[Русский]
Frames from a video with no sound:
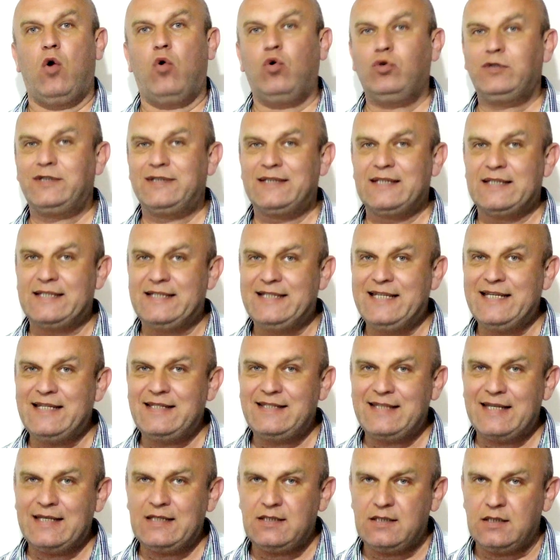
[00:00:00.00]
от
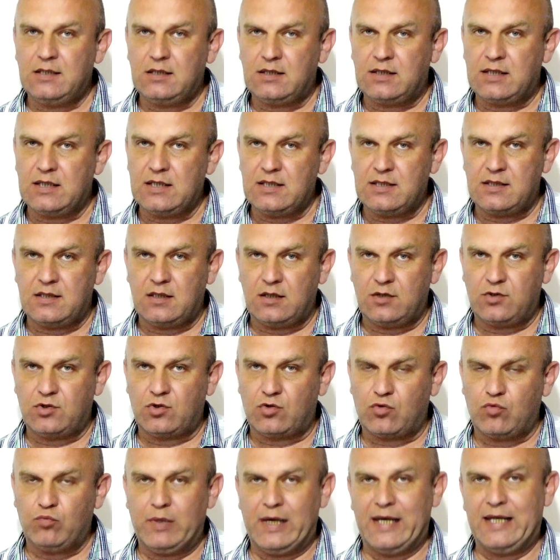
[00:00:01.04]
10 тысяч
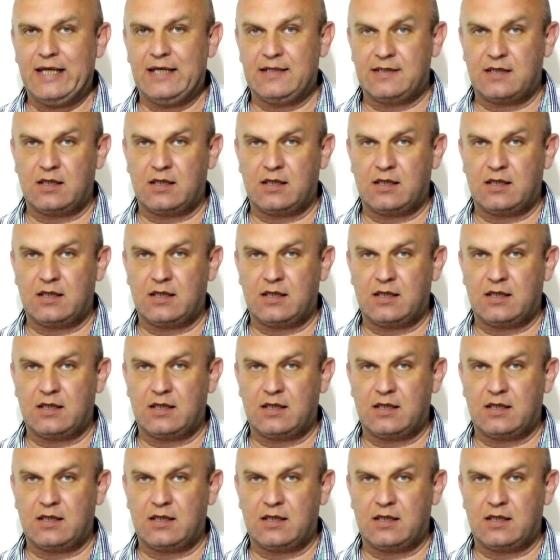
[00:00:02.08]
рублей